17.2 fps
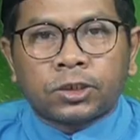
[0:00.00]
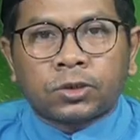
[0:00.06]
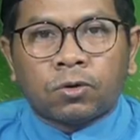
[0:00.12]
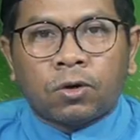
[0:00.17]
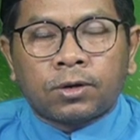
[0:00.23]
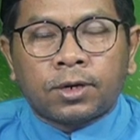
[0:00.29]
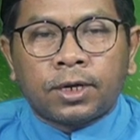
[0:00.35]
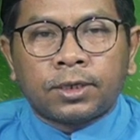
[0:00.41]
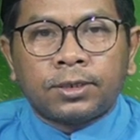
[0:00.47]

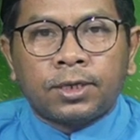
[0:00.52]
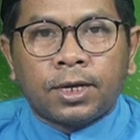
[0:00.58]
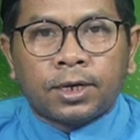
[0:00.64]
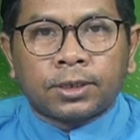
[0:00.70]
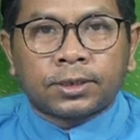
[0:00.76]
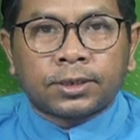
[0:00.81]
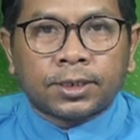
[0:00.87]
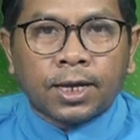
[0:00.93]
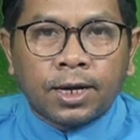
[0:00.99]
seorang yang
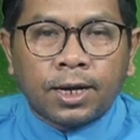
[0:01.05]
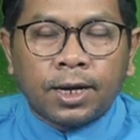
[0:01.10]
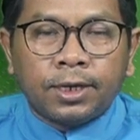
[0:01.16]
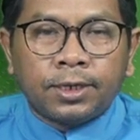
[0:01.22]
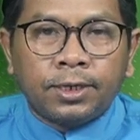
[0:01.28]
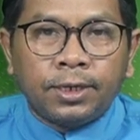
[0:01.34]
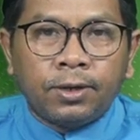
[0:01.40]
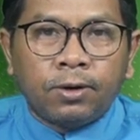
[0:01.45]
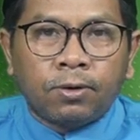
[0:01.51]

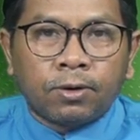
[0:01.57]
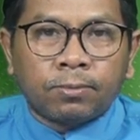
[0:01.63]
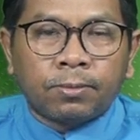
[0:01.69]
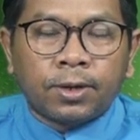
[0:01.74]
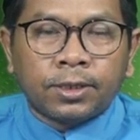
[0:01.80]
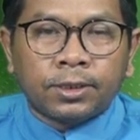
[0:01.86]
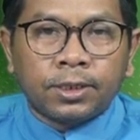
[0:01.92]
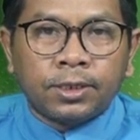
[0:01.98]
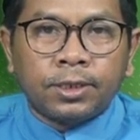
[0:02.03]
sangat
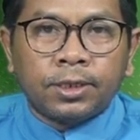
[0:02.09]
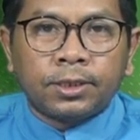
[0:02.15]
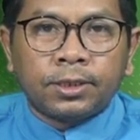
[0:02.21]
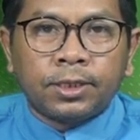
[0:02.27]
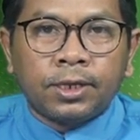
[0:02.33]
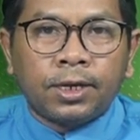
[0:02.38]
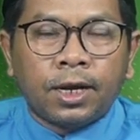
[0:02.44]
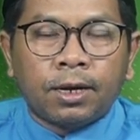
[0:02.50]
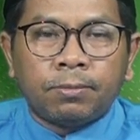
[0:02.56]
dihormati
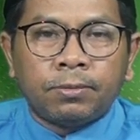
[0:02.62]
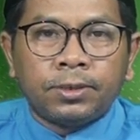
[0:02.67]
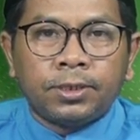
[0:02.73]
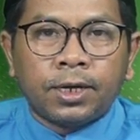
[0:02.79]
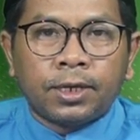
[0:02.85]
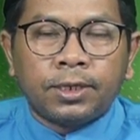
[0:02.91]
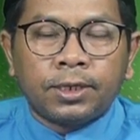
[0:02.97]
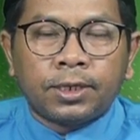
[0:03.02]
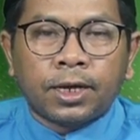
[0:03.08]
tidak
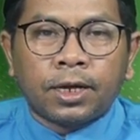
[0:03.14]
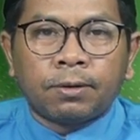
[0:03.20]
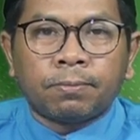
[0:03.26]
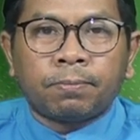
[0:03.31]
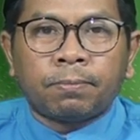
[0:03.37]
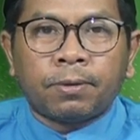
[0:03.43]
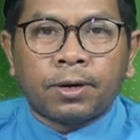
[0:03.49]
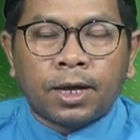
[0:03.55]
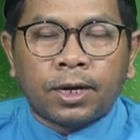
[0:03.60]
menjadikan
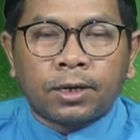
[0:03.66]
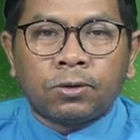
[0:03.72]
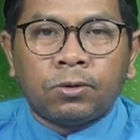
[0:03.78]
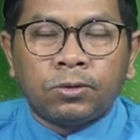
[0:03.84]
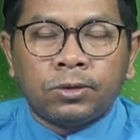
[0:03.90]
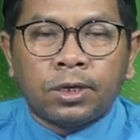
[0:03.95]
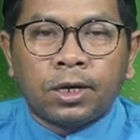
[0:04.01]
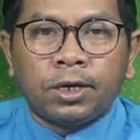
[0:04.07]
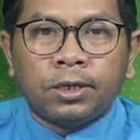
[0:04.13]

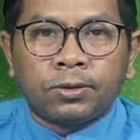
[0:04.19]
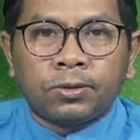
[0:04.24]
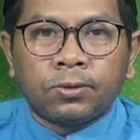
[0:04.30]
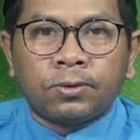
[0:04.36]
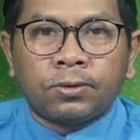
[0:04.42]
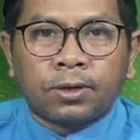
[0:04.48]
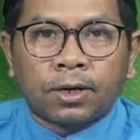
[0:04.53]
pelakunya itu